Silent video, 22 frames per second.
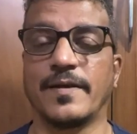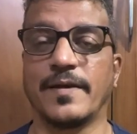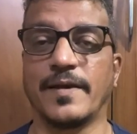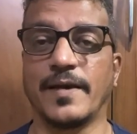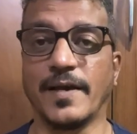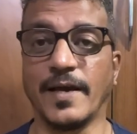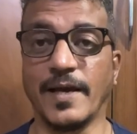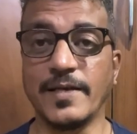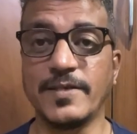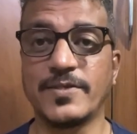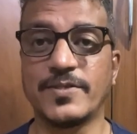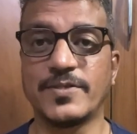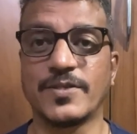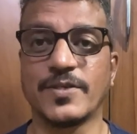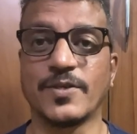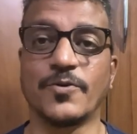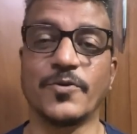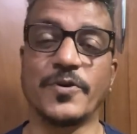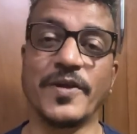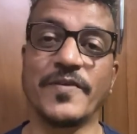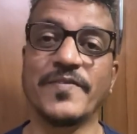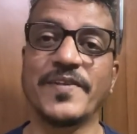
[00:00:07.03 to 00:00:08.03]
हे गाइस
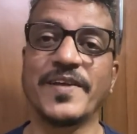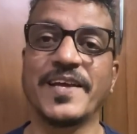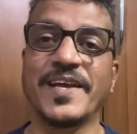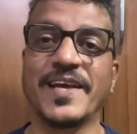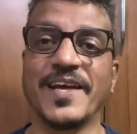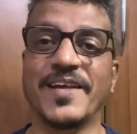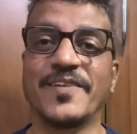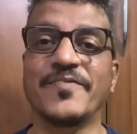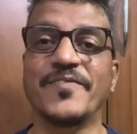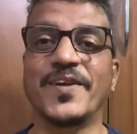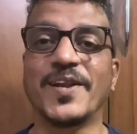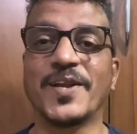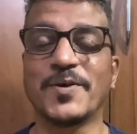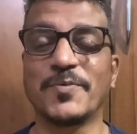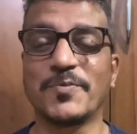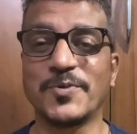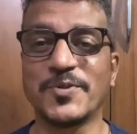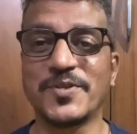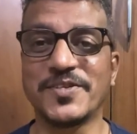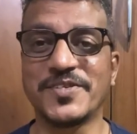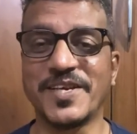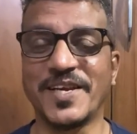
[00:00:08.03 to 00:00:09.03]
गुड इवनिंग एंड वेलकम
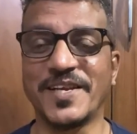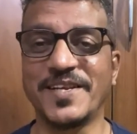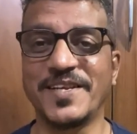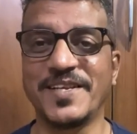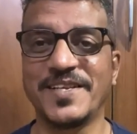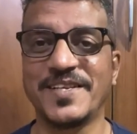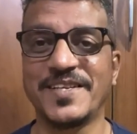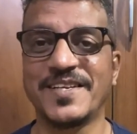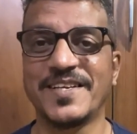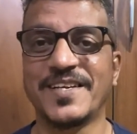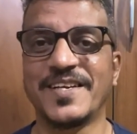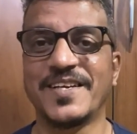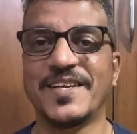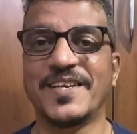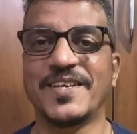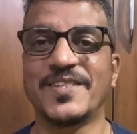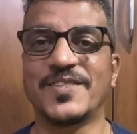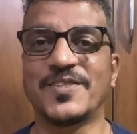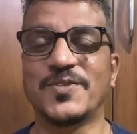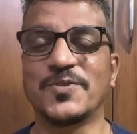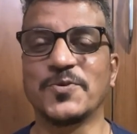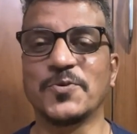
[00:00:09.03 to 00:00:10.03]
टू द चैनल
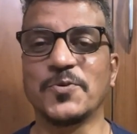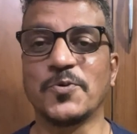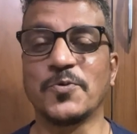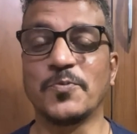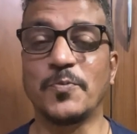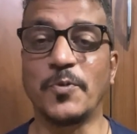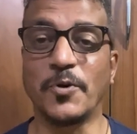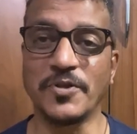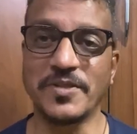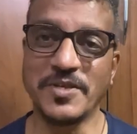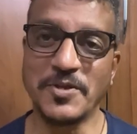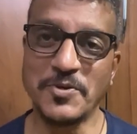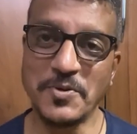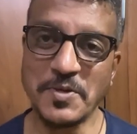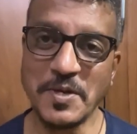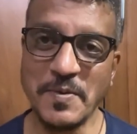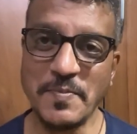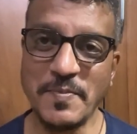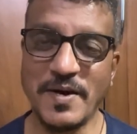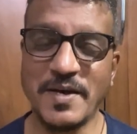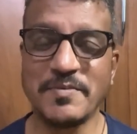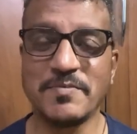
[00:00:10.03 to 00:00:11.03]
तो बहुत दिनों
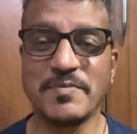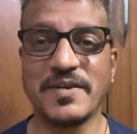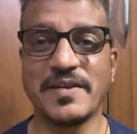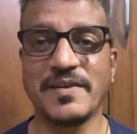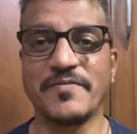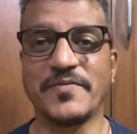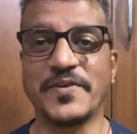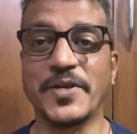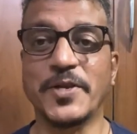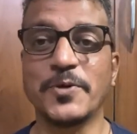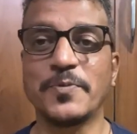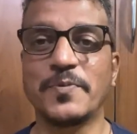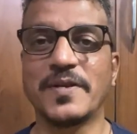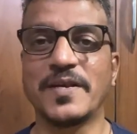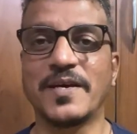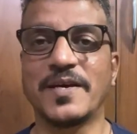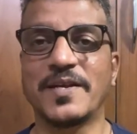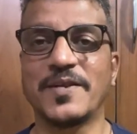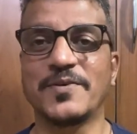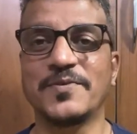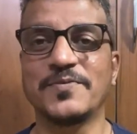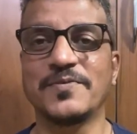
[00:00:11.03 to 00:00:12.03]
के बाद मैं वीडियो
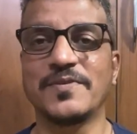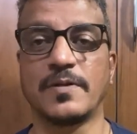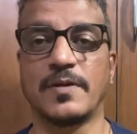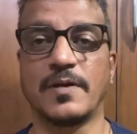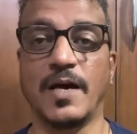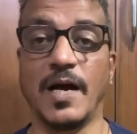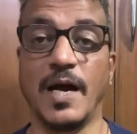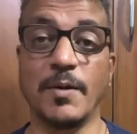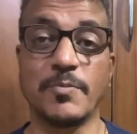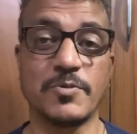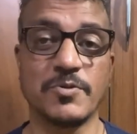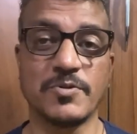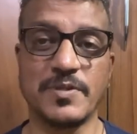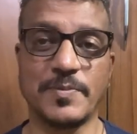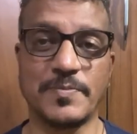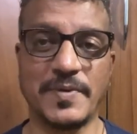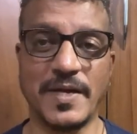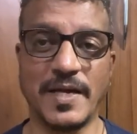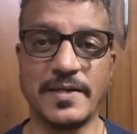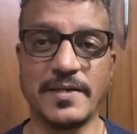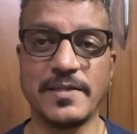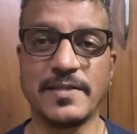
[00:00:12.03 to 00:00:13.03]
बना रहा हूँ आपको
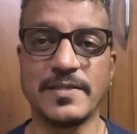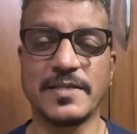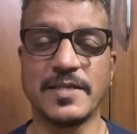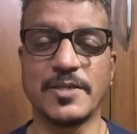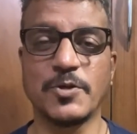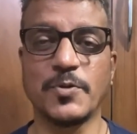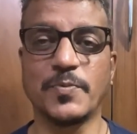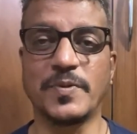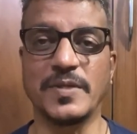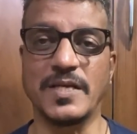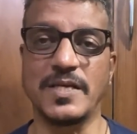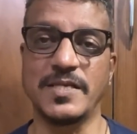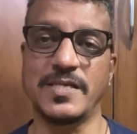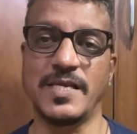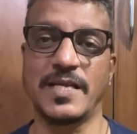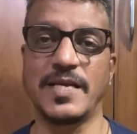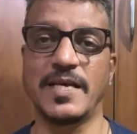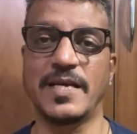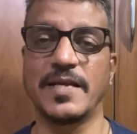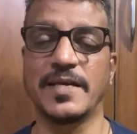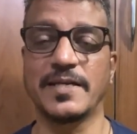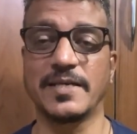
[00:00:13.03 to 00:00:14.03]
सबटाइटल से तो पता चल
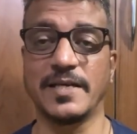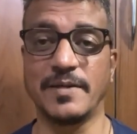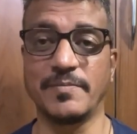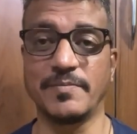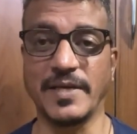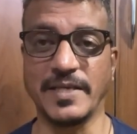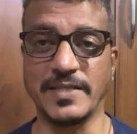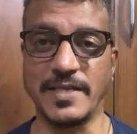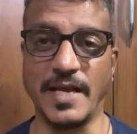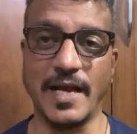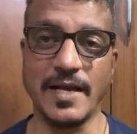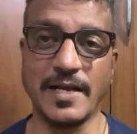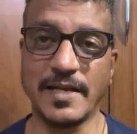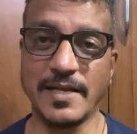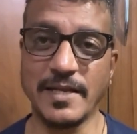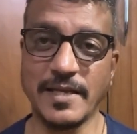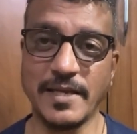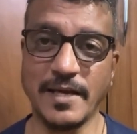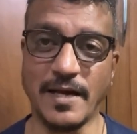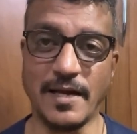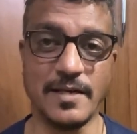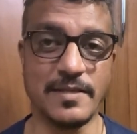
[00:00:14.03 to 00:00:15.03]
गया रहेगा हम एग्जैक्टली
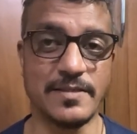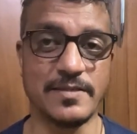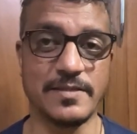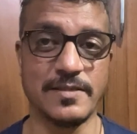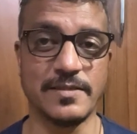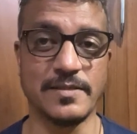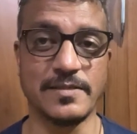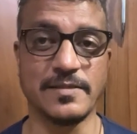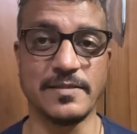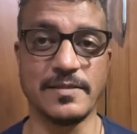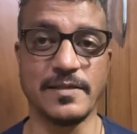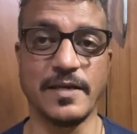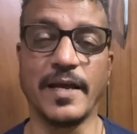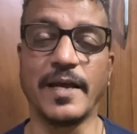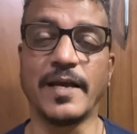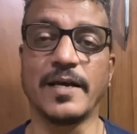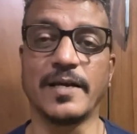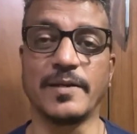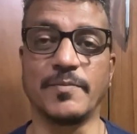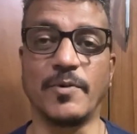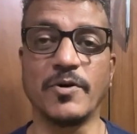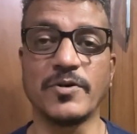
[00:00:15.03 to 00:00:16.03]
exactly आज
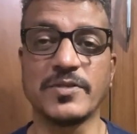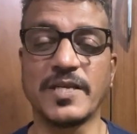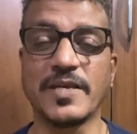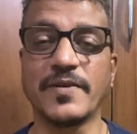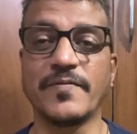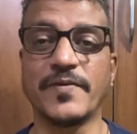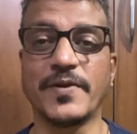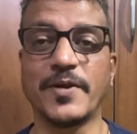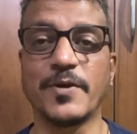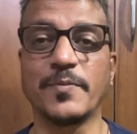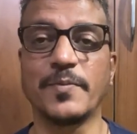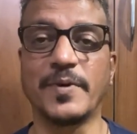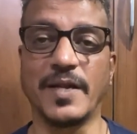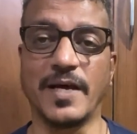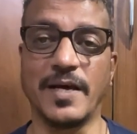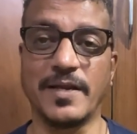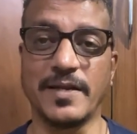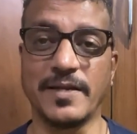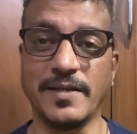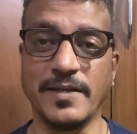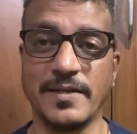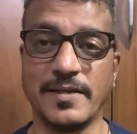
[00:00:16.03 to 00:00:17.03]
एक अनबॉक्सिंग वीडियो
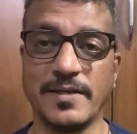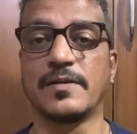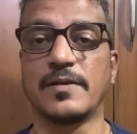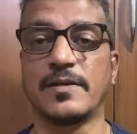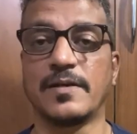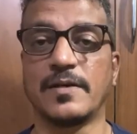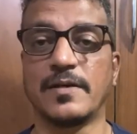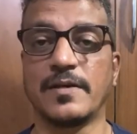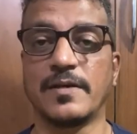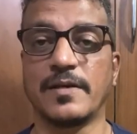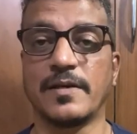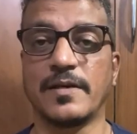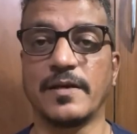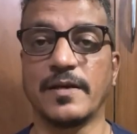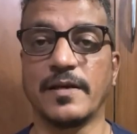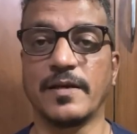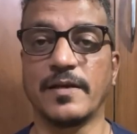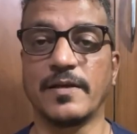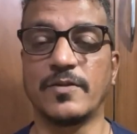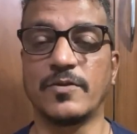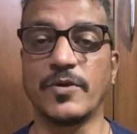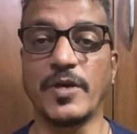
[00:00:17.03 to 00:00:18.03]
बना रहे
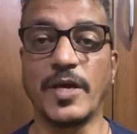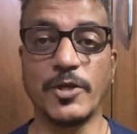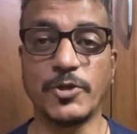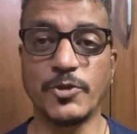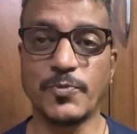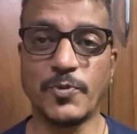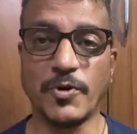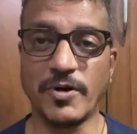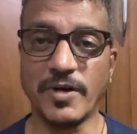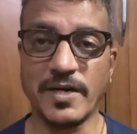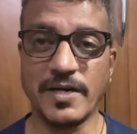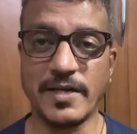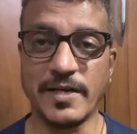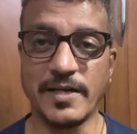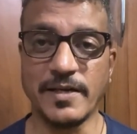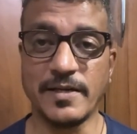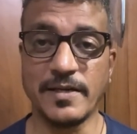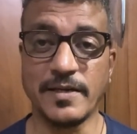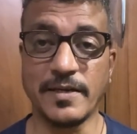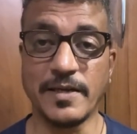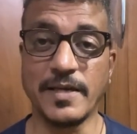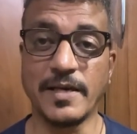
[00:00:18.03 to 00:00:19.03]
हैं तो ये जो प्रोडक्ट
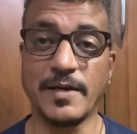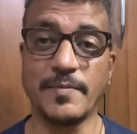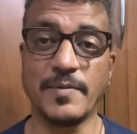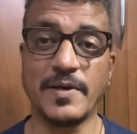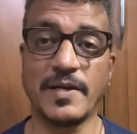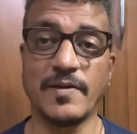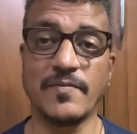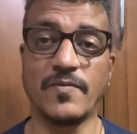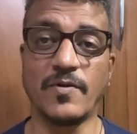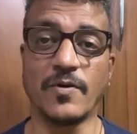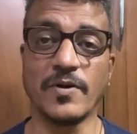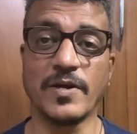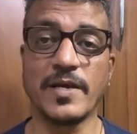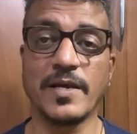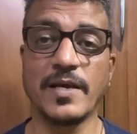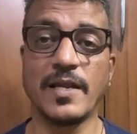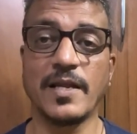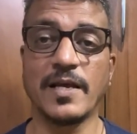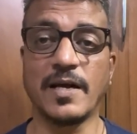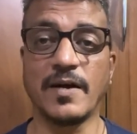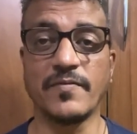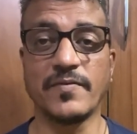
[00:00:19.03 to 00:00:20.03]
है ये हमारे ब्लॉगिंग के
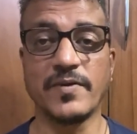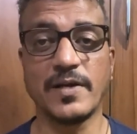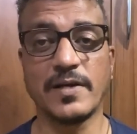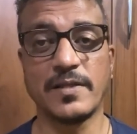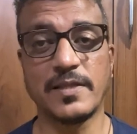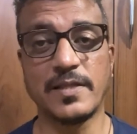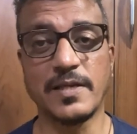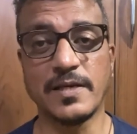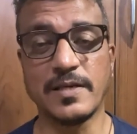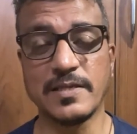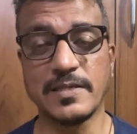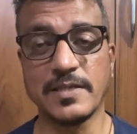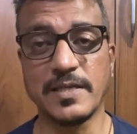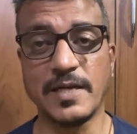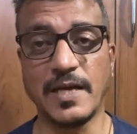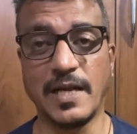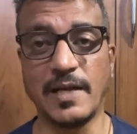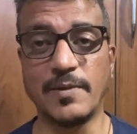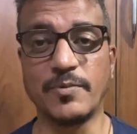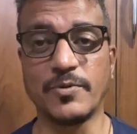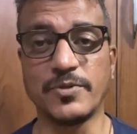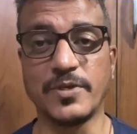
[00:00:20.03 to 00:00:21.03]
लिए काफ़ी हद तक इसका
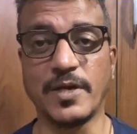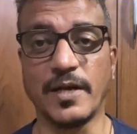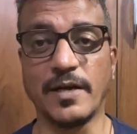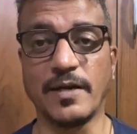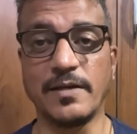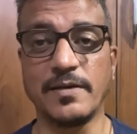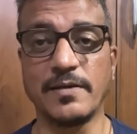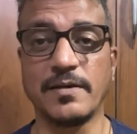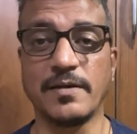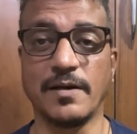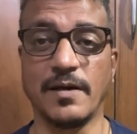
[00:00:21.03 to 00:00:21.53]
हेल्प हो जाएगा